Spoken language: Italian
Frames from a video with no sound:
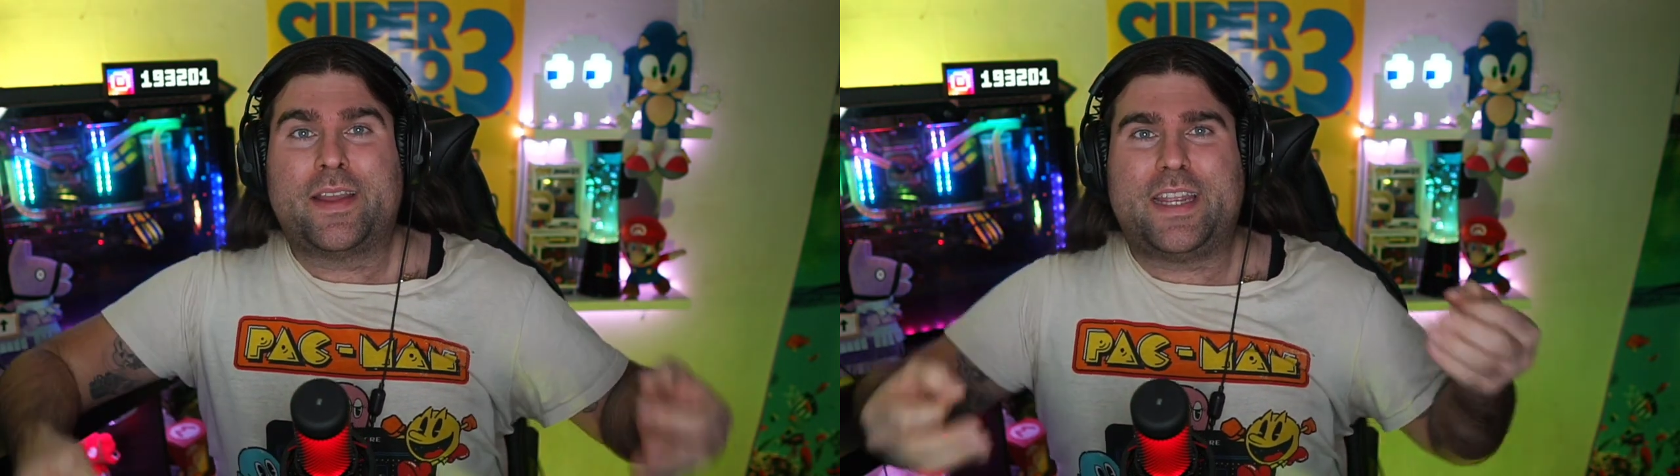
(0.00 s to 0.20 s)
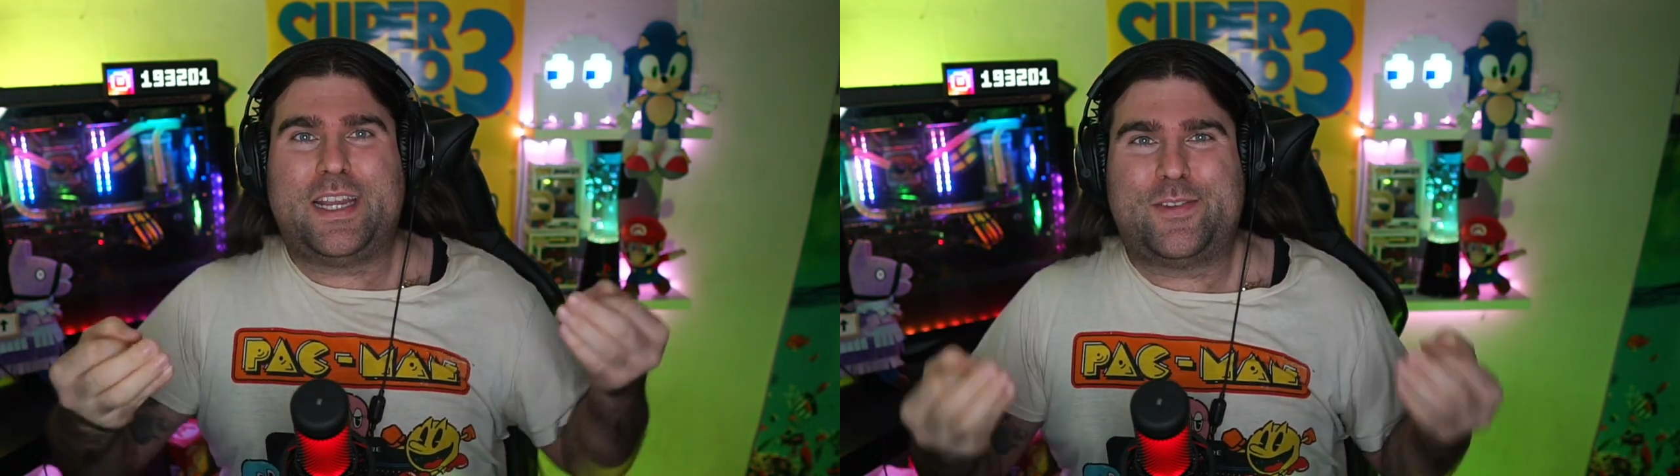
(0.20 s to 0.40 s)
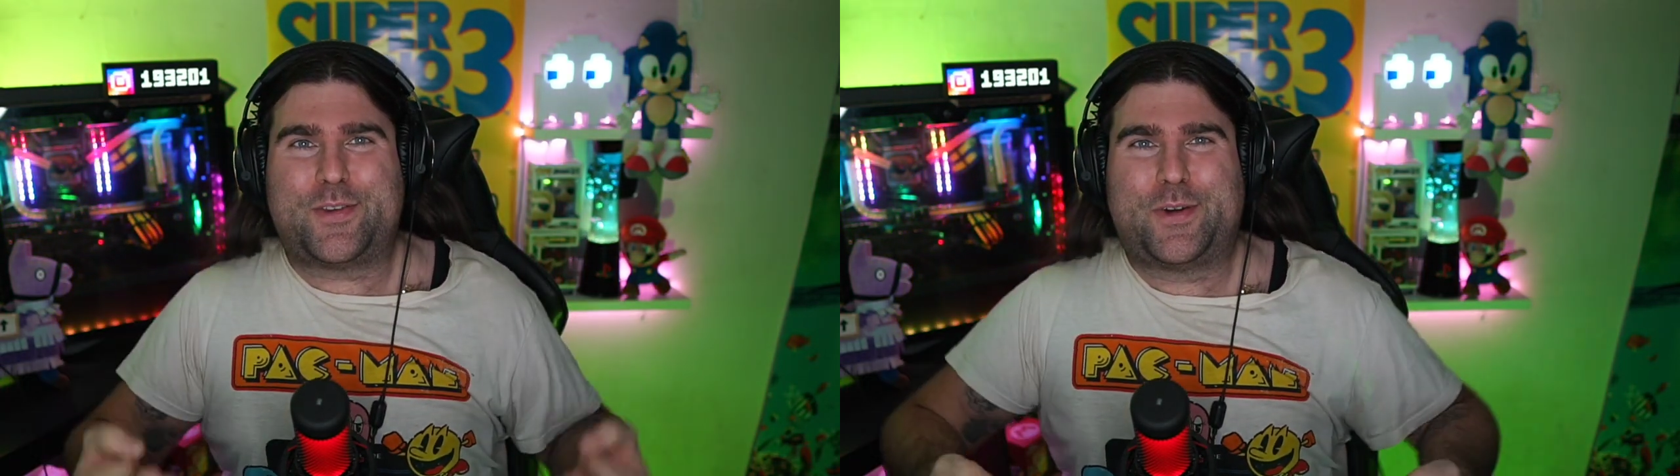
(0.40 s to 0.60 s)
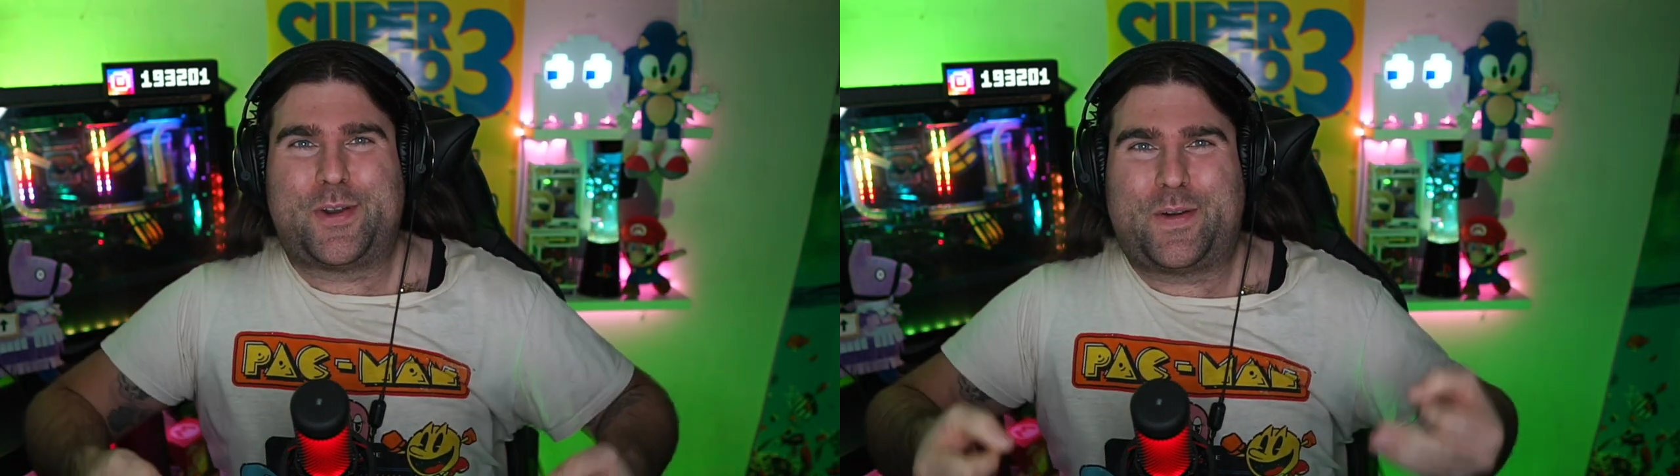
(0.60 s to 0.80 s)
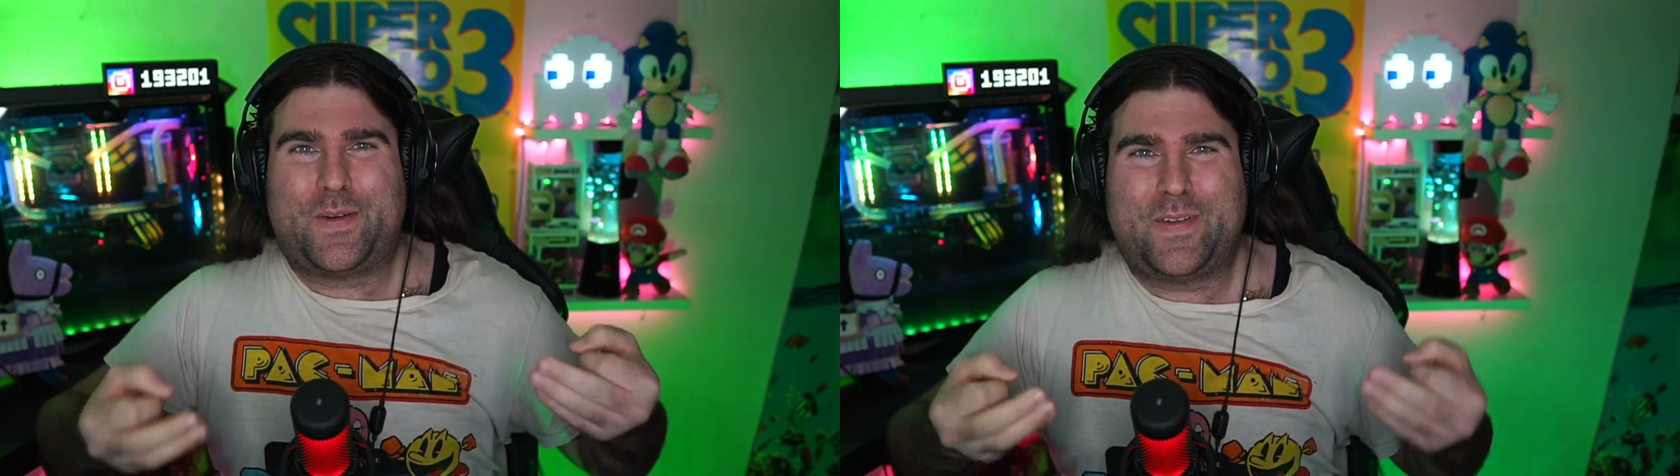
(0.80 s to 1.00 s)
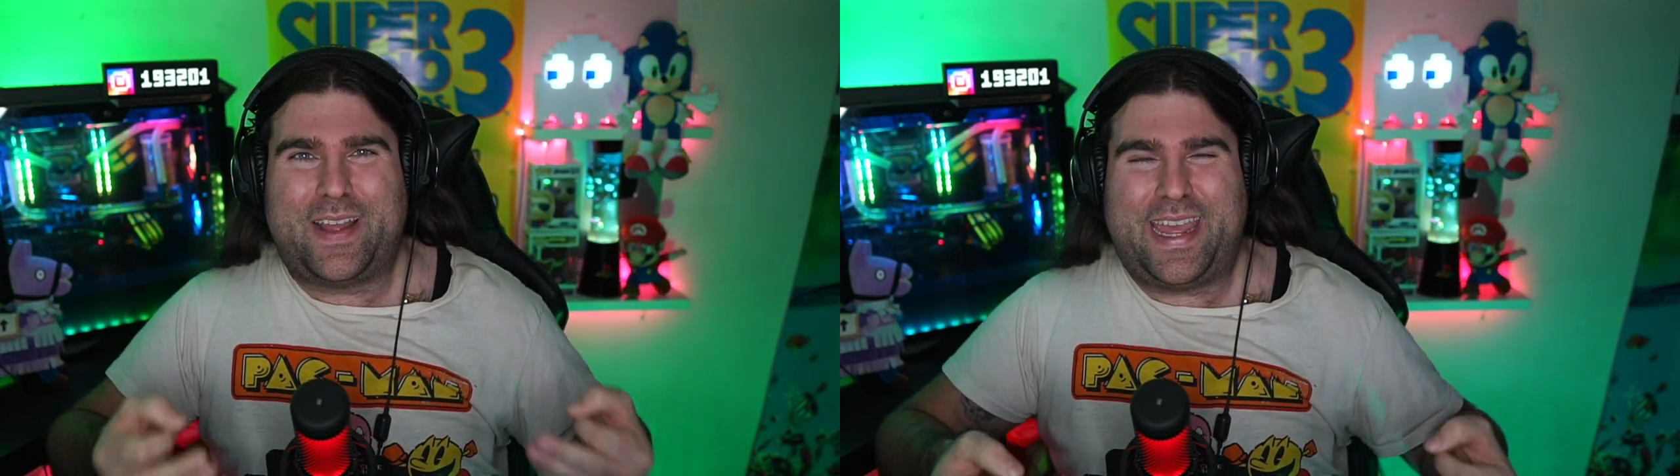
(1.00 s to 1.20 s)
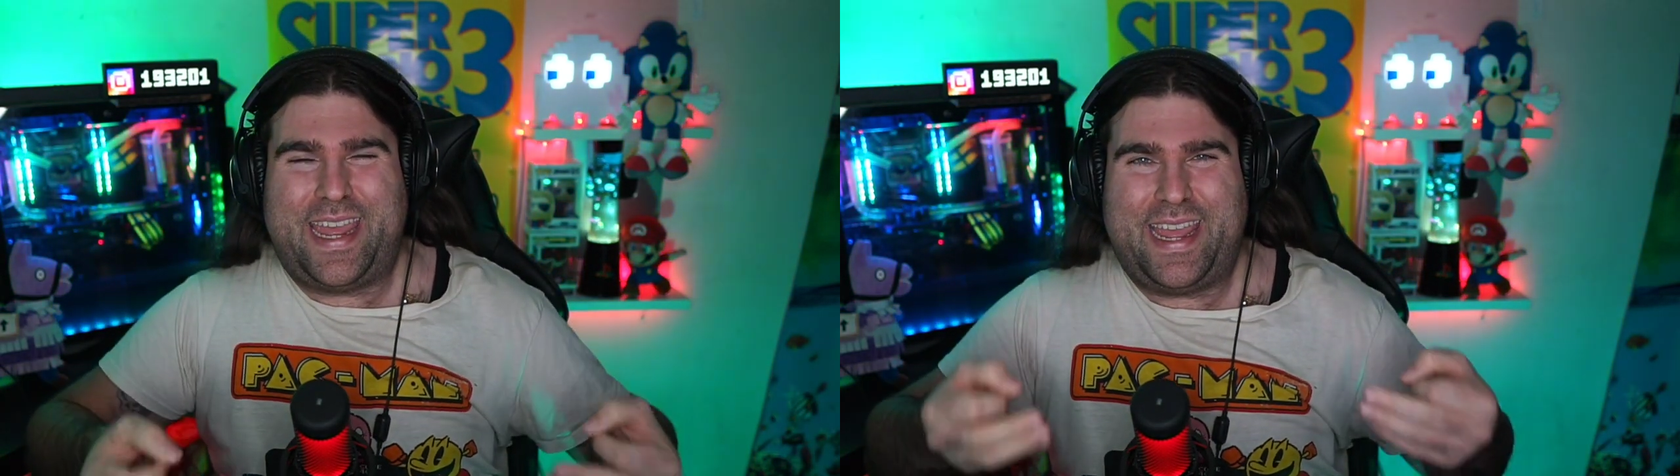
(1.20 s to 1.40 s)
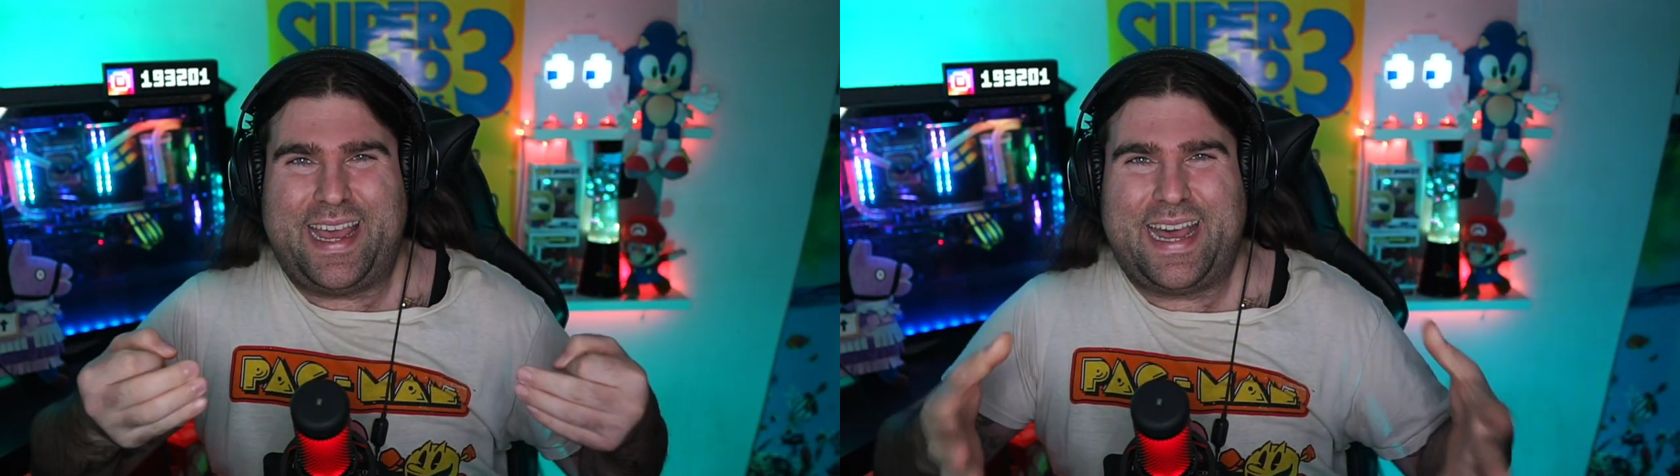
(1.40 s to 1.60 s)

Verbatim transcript: Il giorno è